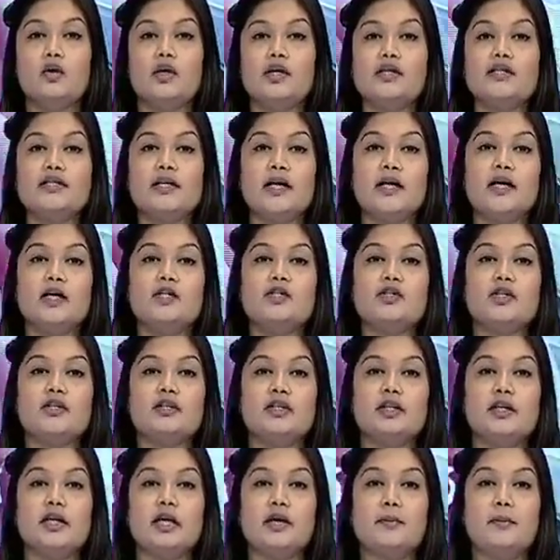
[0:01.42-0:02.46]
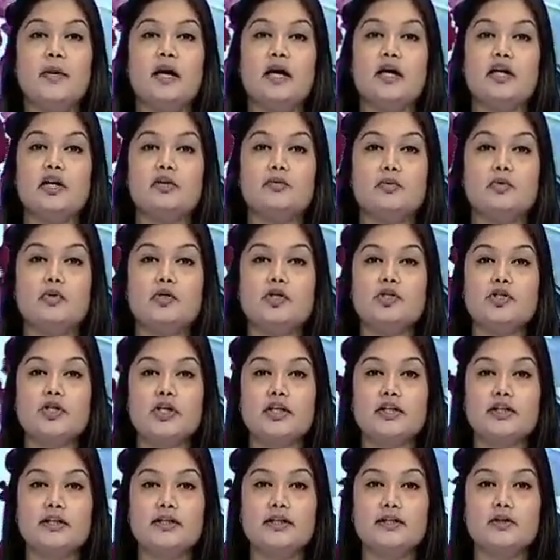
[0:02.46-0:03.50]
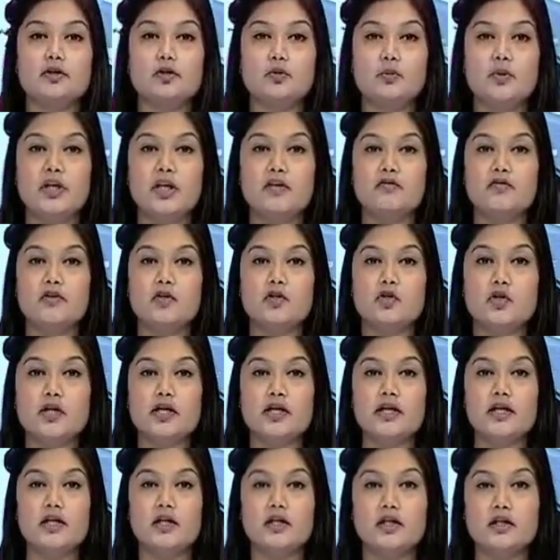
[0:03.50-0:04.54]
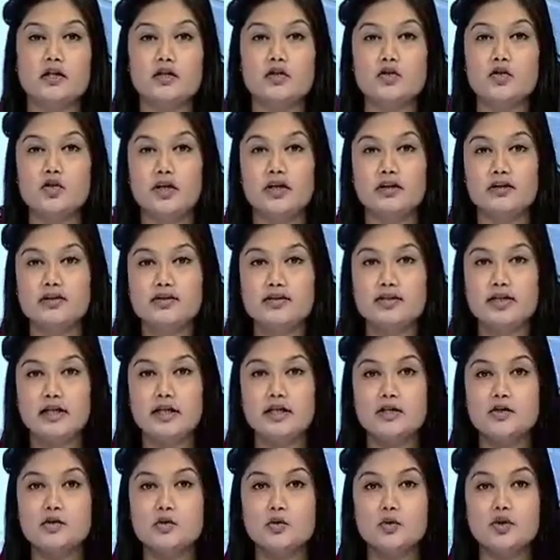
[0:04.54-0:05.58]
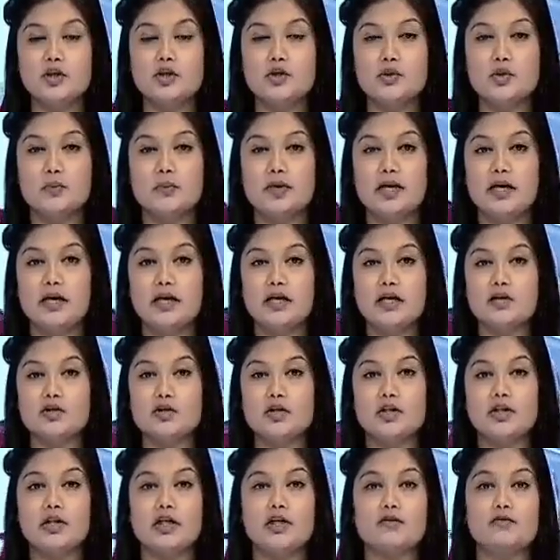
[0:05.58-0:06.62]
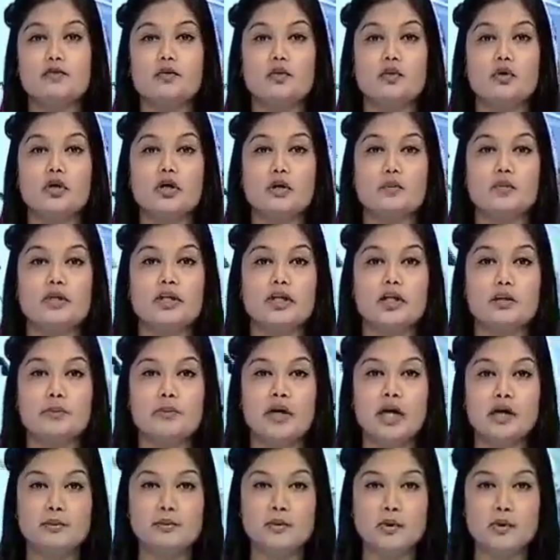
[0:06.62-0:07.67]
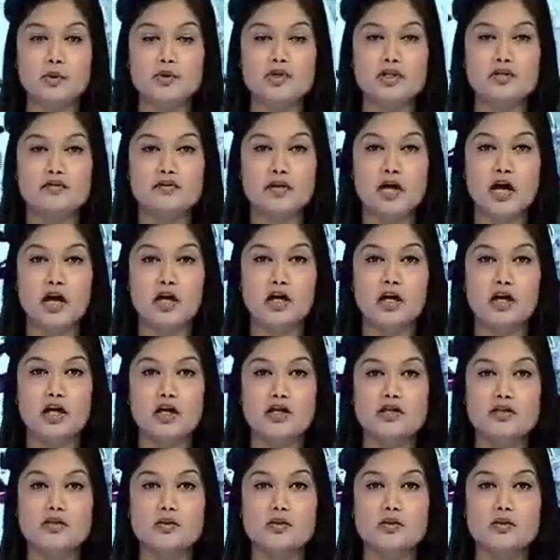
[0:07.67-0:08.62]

जालोर के साला क्षेत्र के भांडापुर जैन तीर्थ में विजय जयंत सेन सुरेश्वर महाराज के देवलोक गमन के बाद महोत्सव का